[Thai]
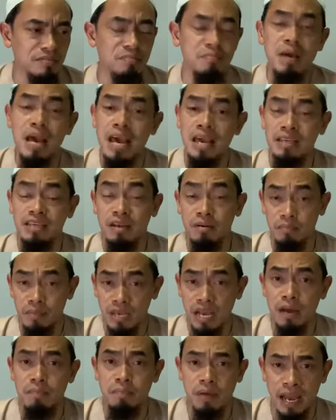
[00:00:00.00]
แม่ยังมี
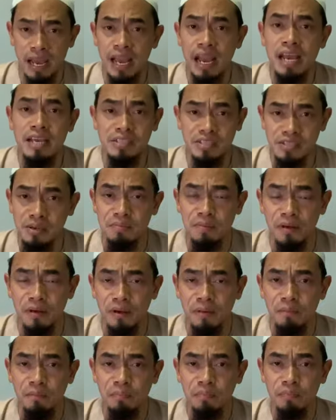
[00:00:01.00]
อภัยให้เสมอ
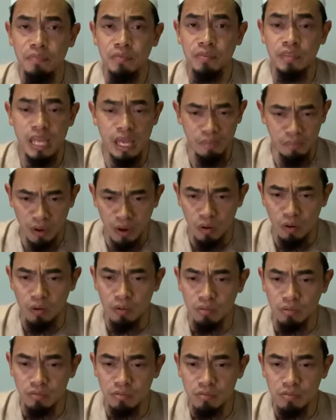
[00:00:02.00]
แต่พระอง
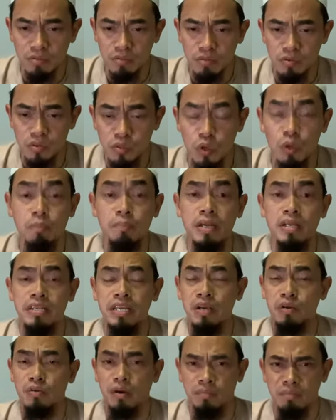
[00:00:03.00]
ค์ทรงเป็น
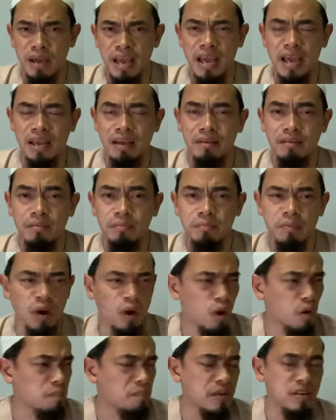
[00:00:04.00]
ยิ่งกว่าแม่พระ
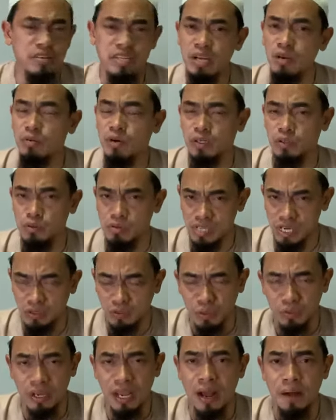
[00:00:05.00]
องค์เป็นยิ่งกว่าทุกสิ่ง
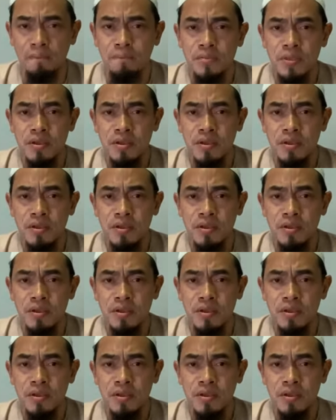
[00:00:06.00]
ทุกอย่าง